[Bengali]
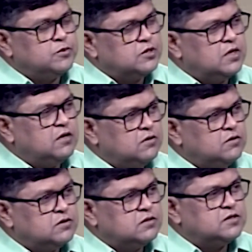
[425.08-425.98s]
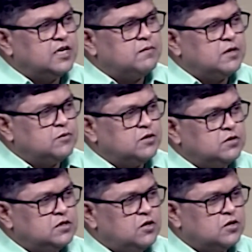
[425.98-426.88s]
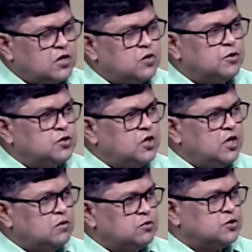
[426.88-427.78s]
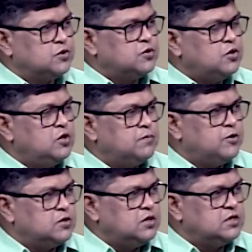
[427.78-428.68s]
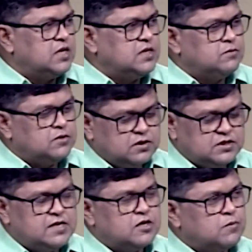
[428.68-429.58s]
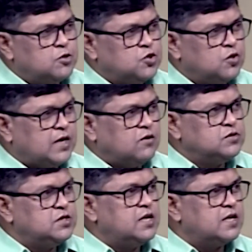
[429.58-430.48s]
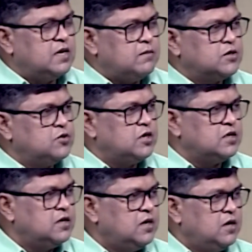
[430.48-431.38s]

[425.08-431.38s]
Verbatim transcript: উপজেলা চেয়ারম্যান পদে হচ্ছে অন্যান্য পদগুলো অবশ্য দলীয় পদ দিচ্ছে না যেমন সিটি কর্পোরেশন ও কাউন্সিলররা আবার দলের